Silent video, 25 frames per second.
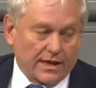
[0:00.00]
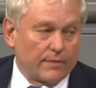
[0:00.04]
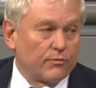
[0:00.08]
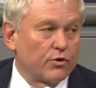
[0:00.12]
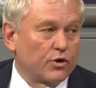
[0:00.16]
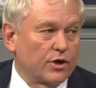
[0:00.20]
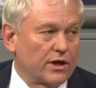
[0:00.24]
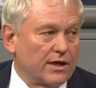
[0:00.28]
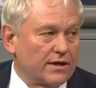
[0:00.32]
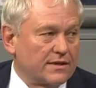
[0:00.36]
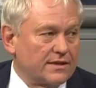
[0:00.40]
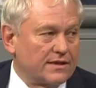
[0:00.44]

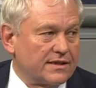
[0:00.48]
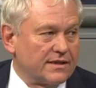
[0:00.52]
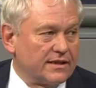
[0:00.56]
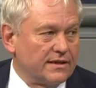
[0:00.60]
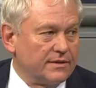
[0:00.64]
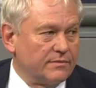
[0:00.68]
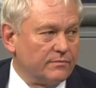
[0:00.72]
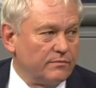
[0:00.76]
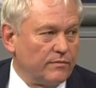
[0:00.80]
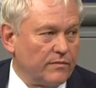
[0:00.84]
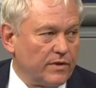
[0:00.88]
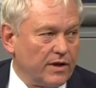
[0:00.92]

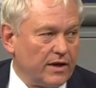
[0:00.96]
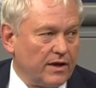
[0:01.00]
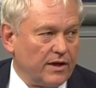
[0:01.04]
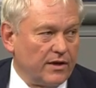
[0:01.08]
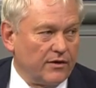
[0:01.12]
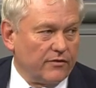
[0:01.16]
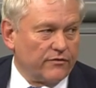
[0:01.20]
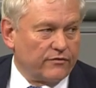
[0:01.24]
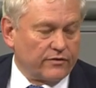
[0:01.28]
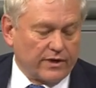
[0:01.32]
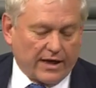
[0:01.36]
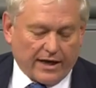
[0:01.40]
Demokratie,
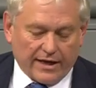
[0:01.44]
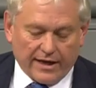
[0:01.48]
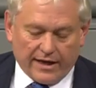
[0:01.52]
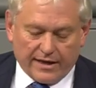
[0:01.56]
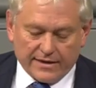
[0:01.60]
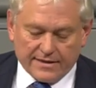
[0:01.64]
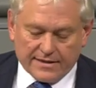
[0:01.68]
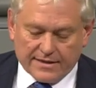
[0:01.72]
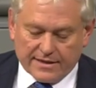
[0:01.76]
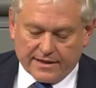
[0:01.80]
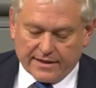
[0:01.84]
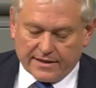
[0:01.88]

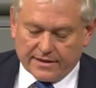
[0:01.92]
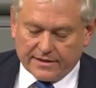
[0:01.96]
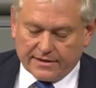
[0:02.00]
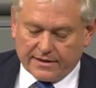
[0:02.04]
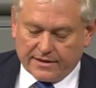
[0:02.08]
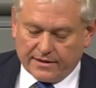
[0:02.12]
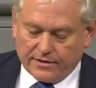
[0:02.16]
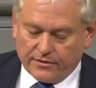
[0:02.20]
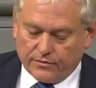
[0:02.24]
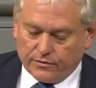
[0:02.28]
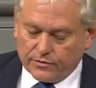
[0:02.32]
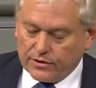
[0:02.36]

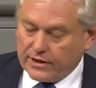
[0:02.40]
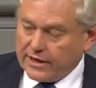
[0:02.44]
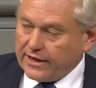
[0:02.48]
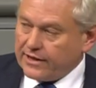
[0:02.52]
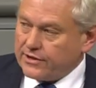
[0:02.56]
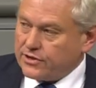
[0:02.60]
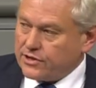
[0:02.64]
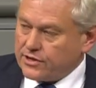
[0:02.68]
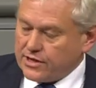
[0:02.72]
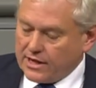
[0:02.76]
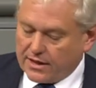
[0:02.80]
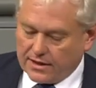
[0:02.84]
Freiheitsrechte und
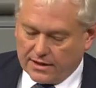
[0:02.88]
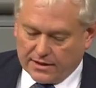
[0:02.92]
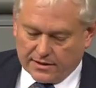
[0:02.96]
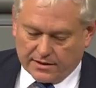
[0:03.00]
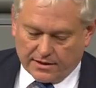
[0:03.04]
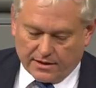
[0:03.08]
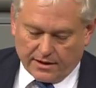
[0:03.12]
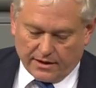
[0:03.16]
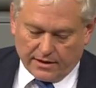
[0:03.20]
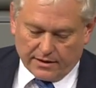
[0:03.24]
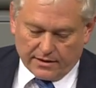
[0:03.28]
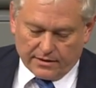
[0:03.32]

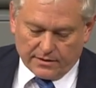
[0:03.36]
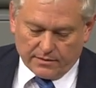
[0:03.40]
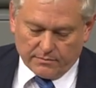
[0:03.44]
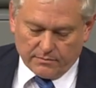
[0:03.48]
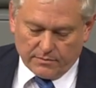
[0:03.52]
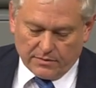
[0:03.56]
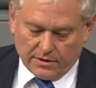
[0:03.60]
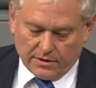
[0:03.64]
Rechtsstaatlichkeit.